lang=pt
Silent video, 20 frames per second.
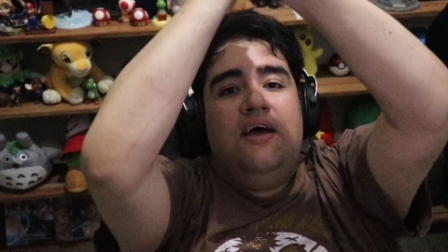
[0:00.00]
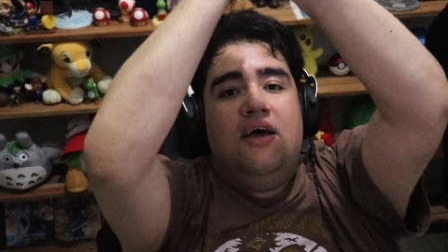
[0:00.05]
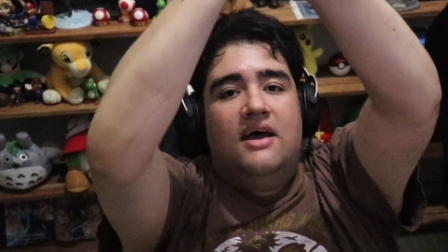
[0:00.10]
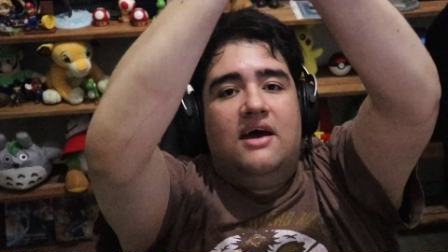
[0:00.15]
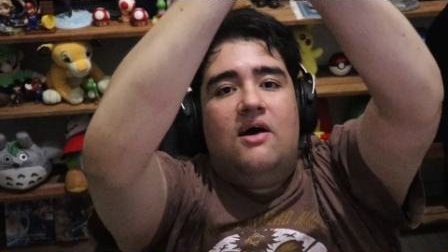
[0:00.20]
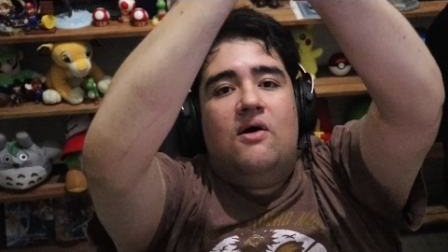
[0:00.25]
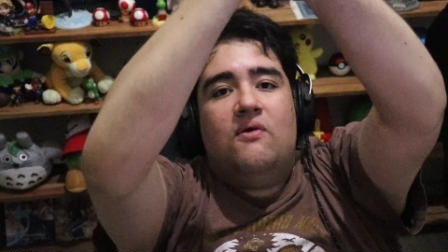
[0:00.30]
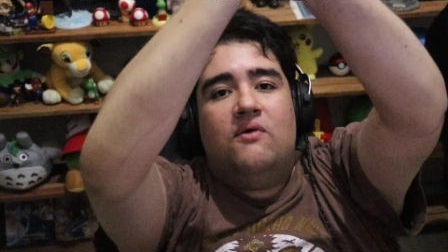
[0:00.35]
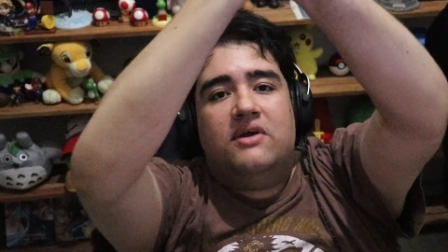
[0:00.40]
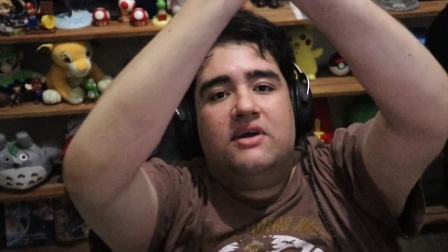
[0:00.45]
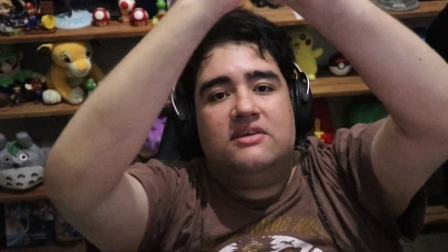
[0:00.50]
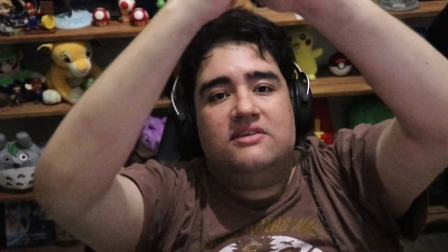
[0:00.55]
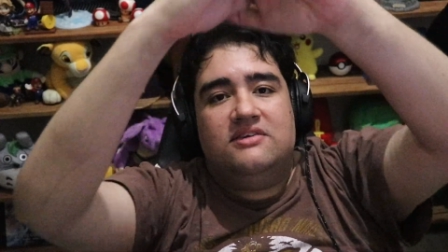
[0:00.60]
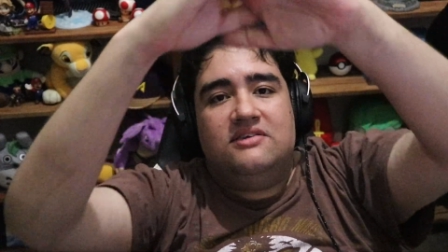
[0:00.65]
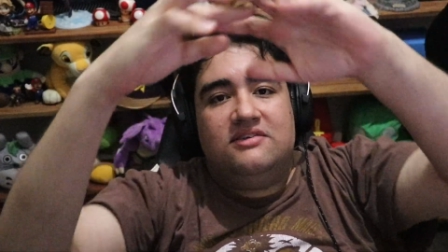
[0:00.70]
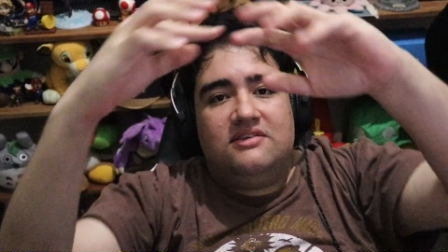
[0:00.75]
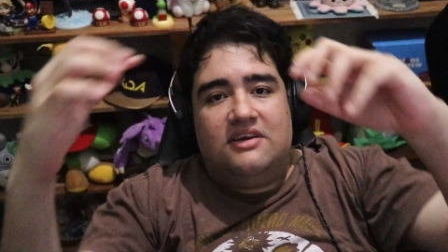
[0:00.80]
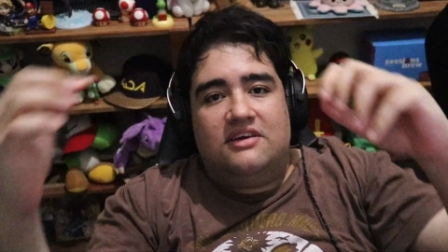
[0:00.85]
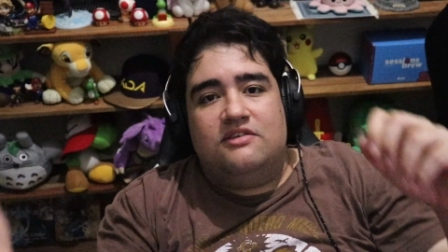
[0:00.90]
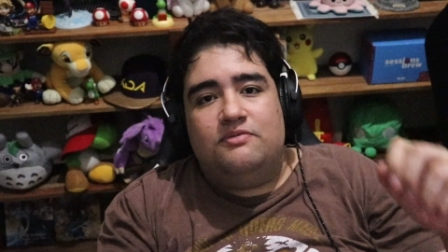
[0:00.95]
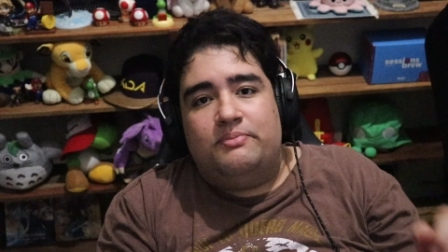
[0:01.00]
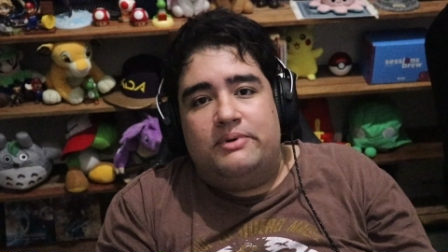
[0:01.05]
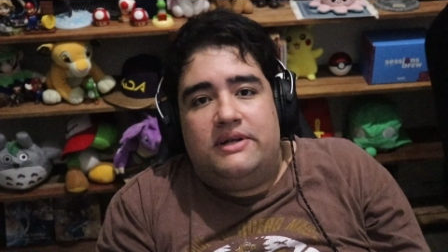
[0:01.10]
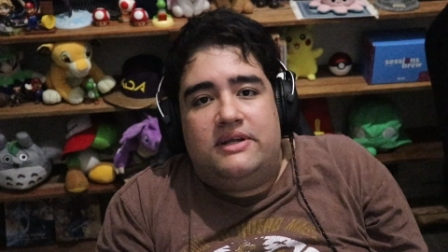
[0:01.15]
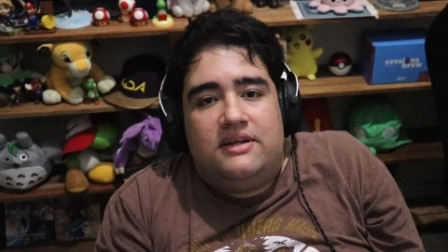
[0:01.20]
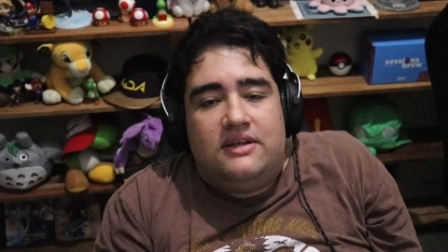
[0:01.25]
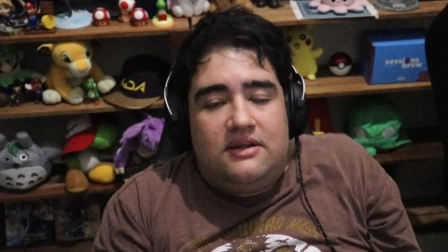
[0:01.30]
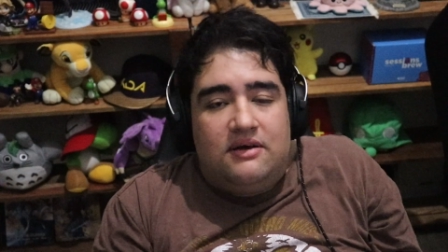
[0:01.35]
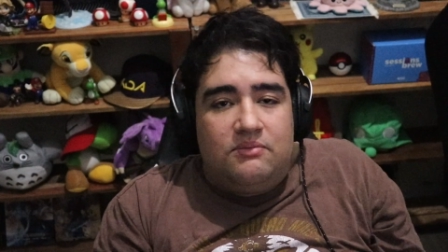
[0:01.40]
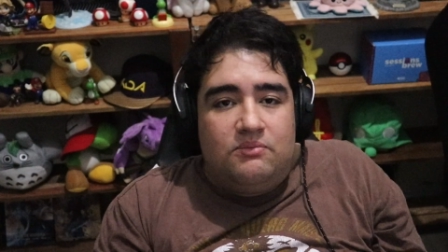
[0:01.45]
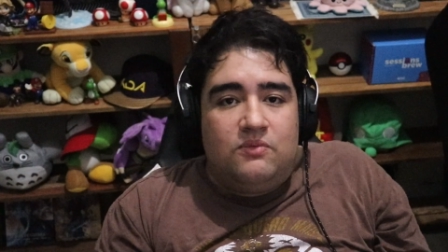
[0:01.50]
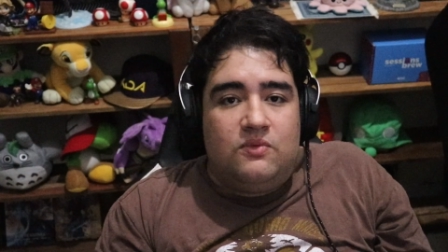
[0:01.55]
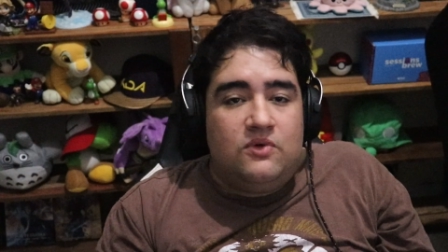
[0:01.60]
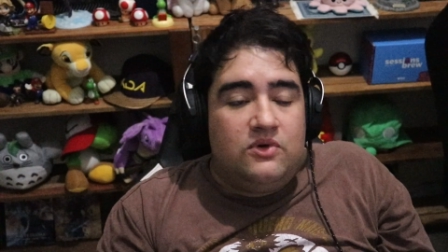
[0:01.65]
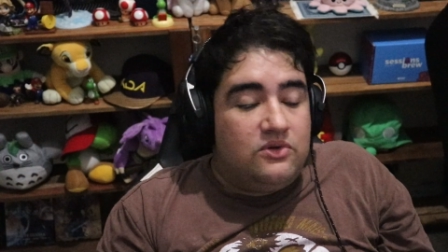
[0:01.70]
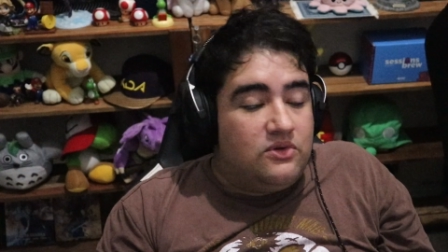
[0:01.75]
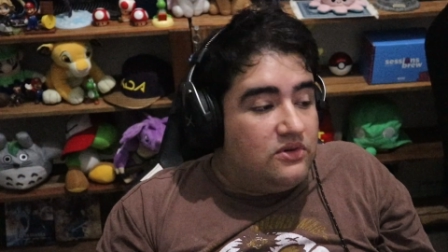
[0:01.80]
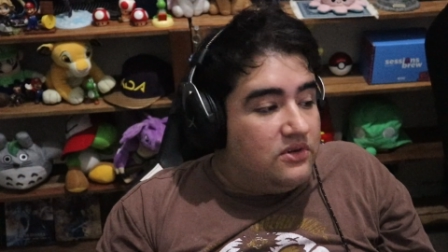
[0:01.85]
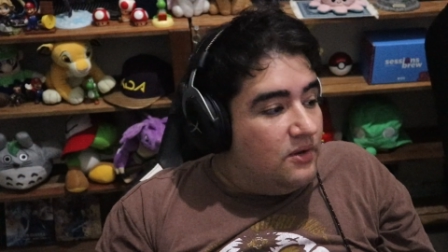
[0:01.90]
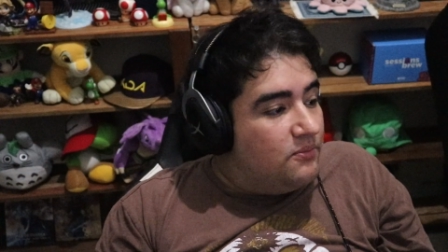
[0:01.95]
É algo que a gente está esperando há
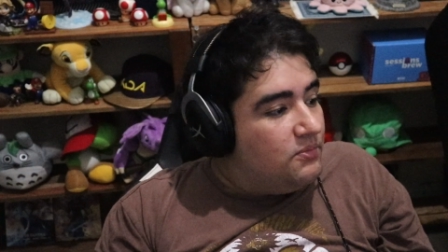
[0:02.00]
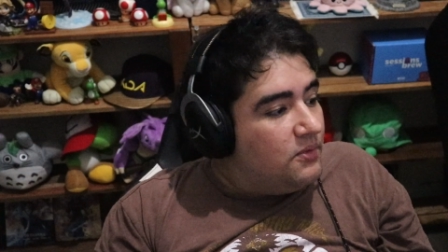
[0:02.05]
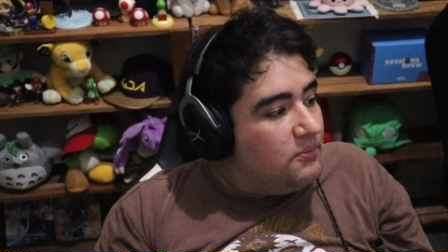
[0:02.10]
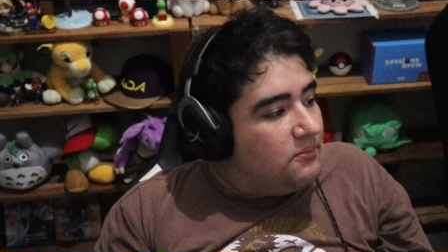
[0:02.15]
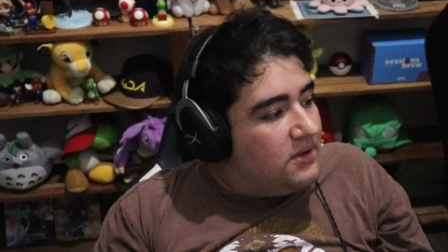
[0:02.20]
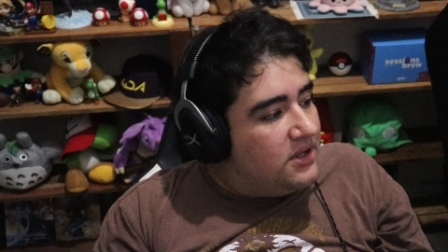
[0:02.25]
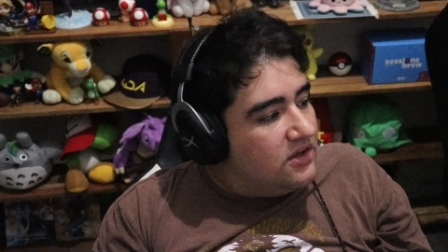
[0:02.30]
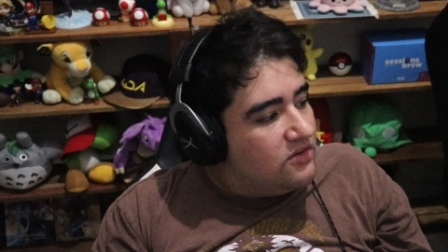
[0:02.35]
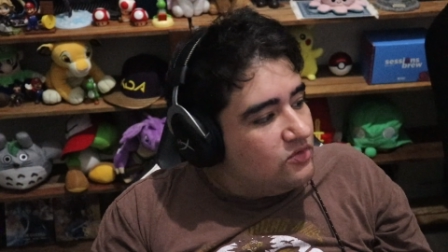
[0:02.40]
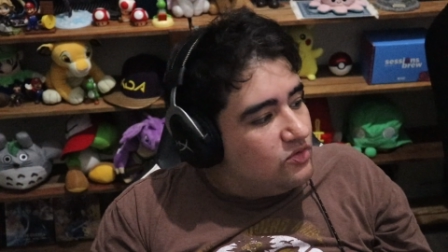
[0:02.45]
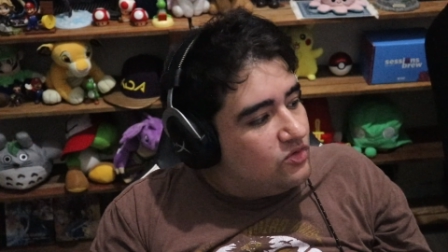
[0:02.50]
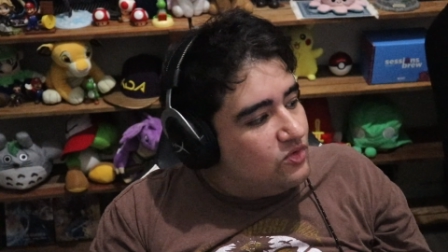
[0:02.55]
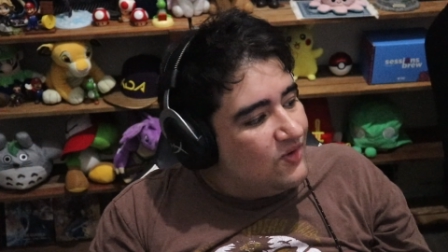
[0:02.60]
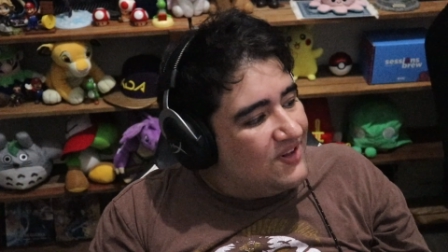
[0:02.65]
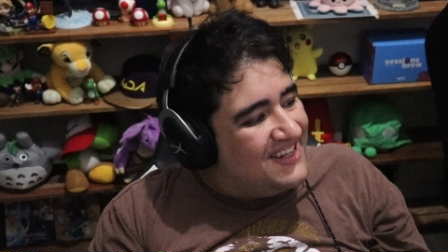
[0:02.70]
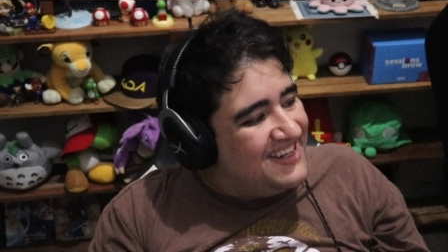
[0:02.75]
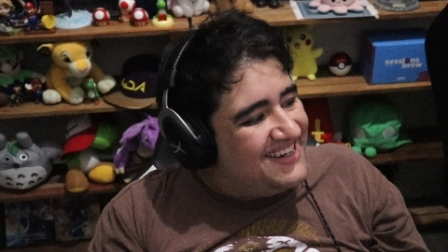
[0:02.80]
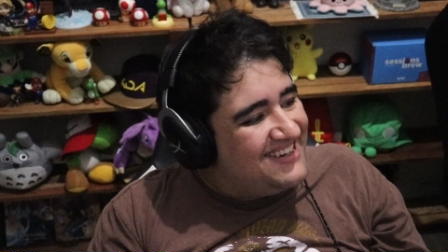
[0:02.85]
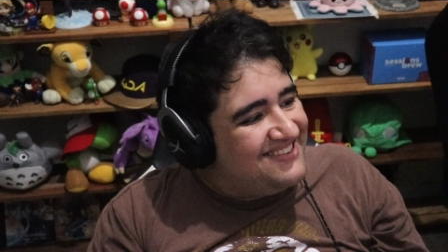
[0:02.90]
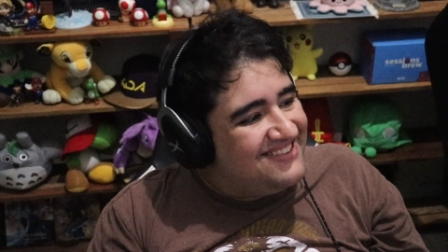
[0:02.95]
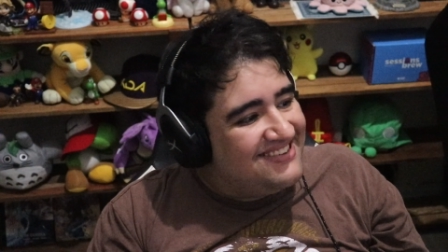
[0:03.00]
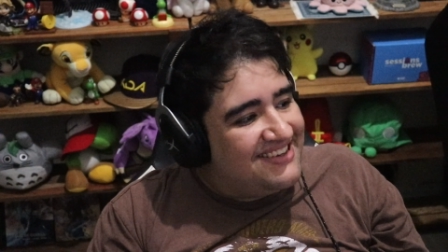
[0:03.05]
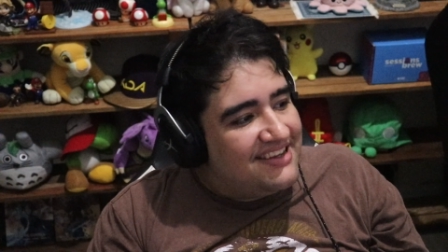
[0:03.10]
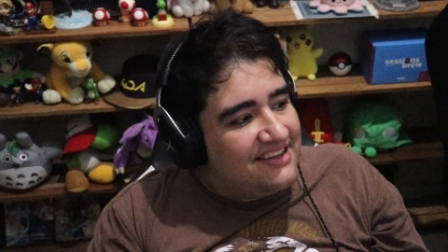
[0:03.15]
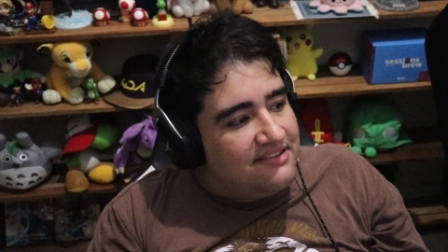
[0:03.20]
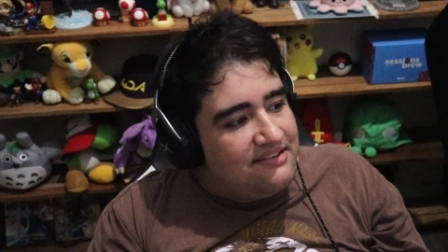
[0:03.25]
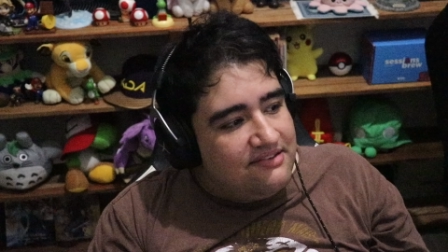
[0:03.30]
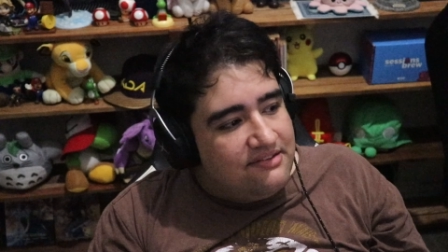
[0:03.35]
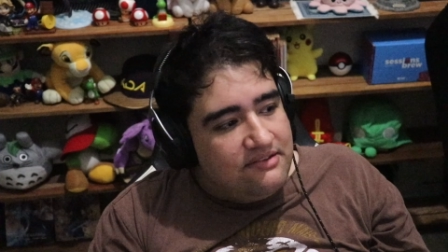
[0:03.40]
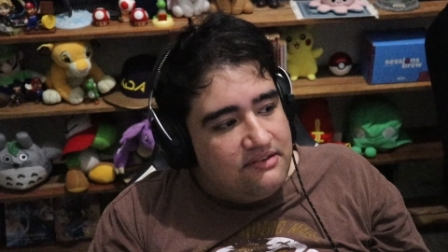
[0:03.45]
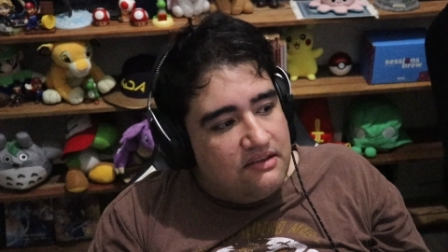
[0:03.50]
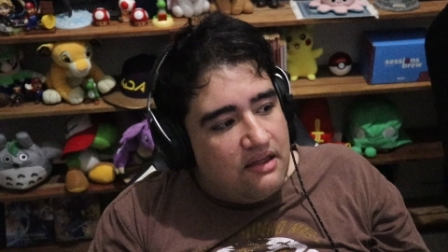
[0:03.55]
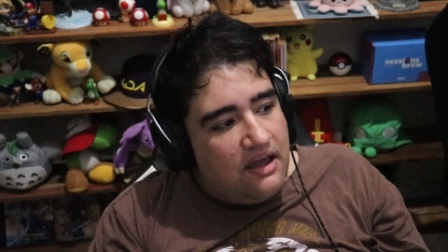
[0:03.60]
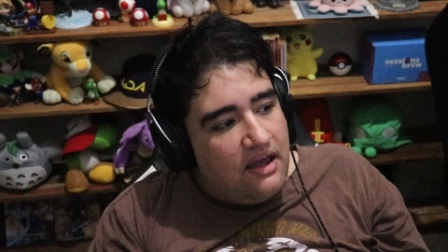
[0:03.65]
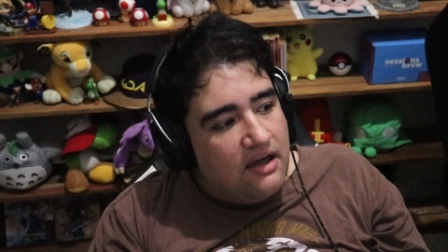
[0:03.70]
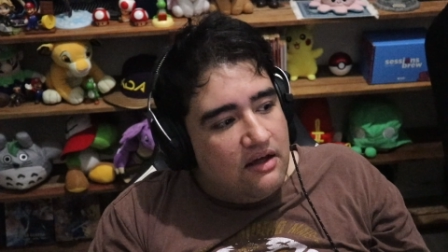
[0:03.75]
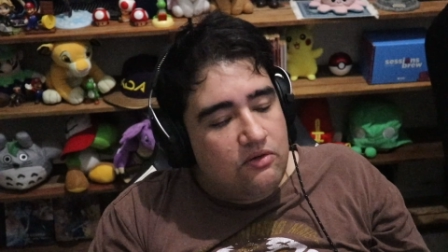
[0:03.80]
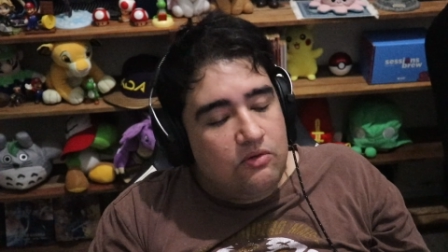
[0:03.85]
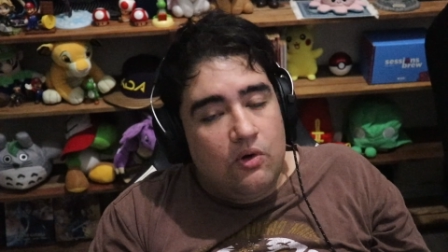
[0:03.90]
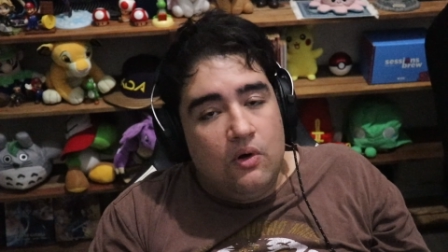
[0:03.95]
muito tempo mesmo. Tolerância
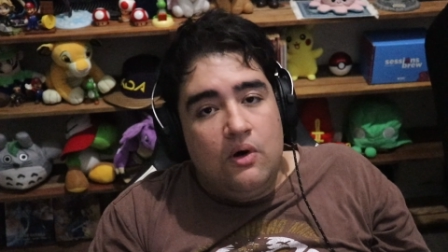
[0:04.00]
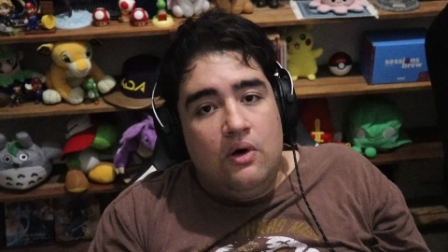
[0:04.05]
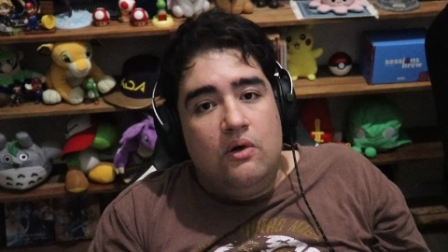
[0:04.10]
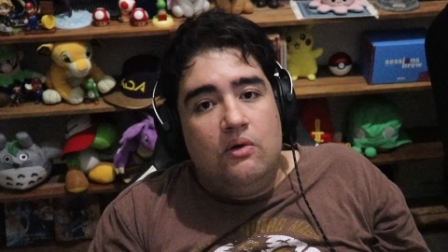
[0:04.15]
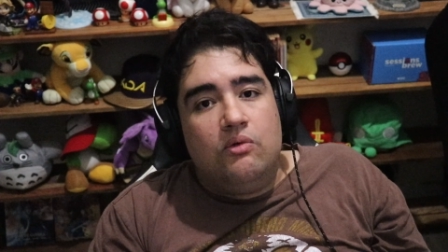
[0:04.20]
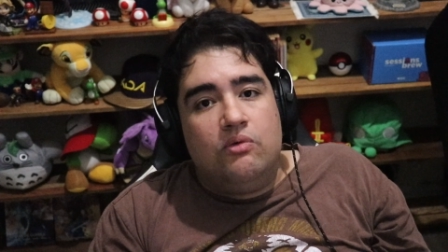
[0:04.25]
zero,